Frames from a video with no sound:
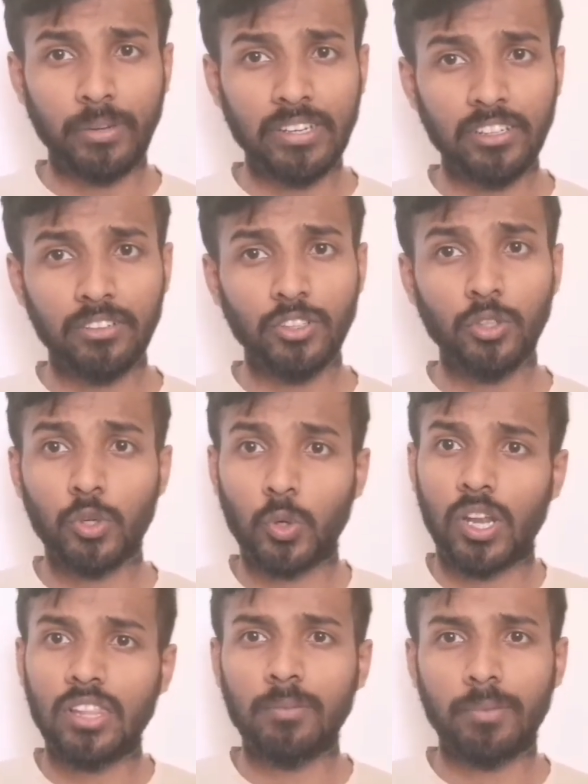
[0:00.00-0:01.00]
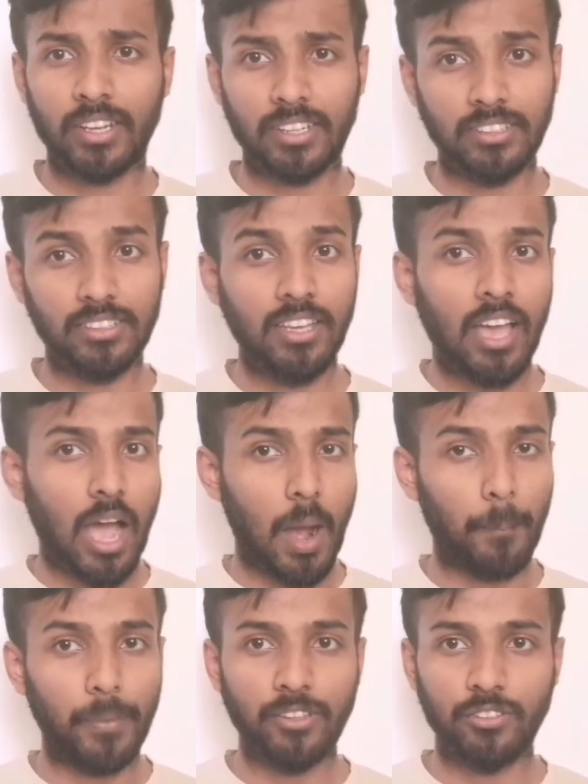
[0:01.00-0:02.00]
பெண்ணுக்கு வந்து ஒரு குழந்தை பிறக்குது
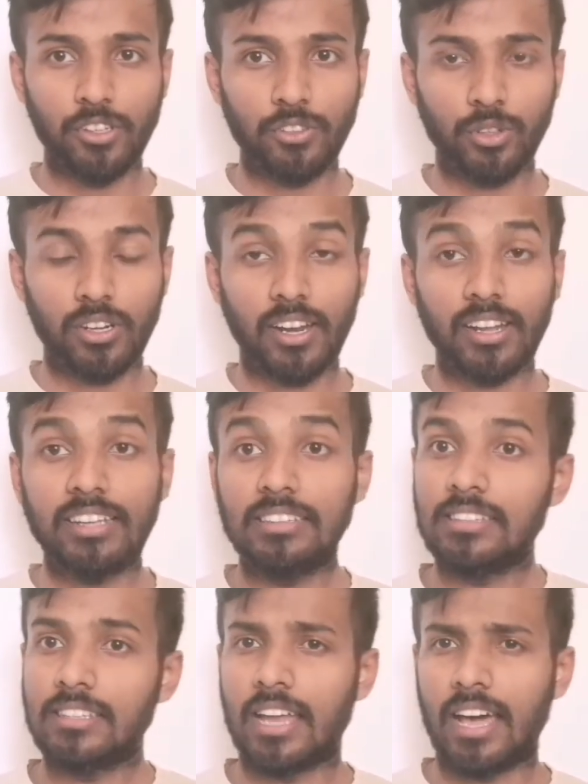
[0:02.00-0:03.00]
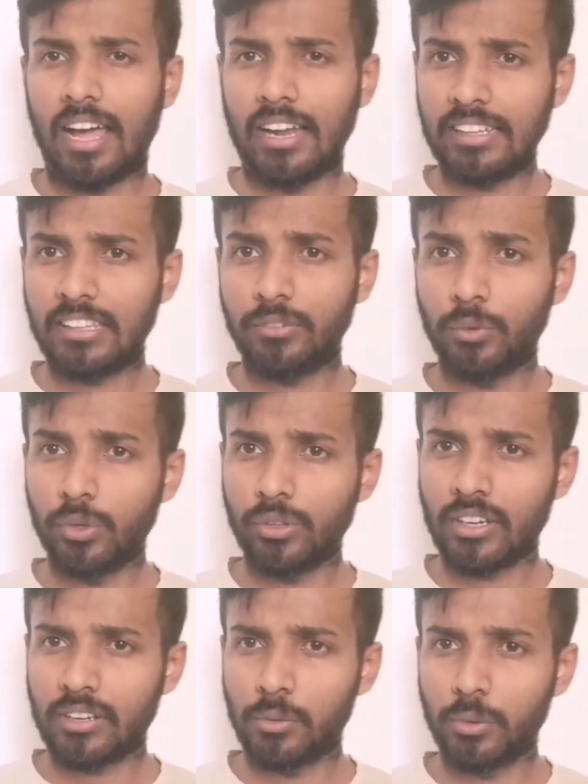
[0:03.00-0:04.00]
அப்படின்னு சொல்லி சொல்கிறாங்க இது நான் அனைத்து
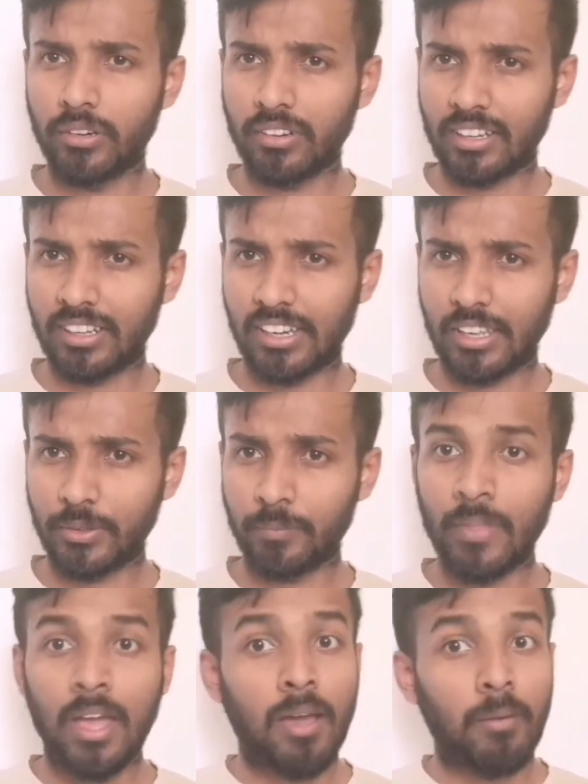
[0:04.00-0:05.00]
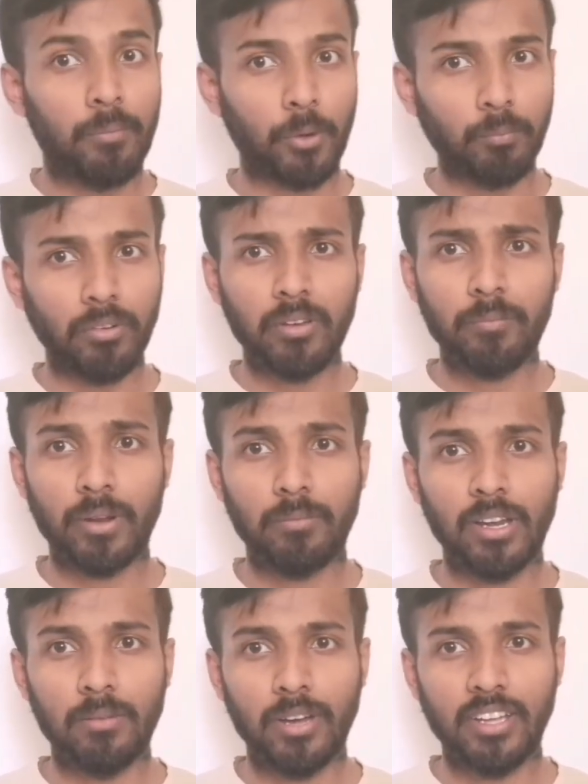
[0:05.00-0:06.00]
ஊடக ஊடகங்களையும் ரொம்பவே
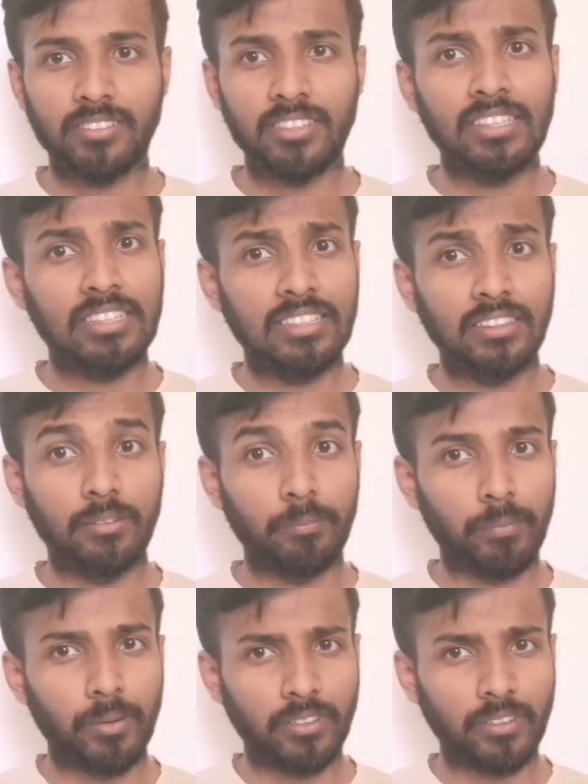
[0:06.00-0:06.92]
பிரபலமாச்சு இது இந்த